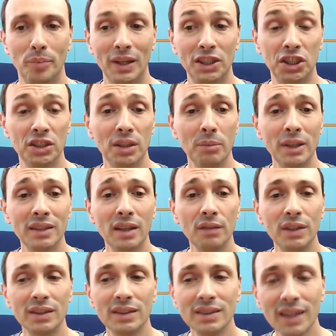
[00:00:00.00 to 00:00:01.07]
Precisamente il
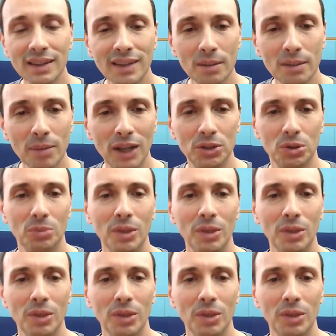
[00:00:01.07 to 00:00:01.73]
27 maggio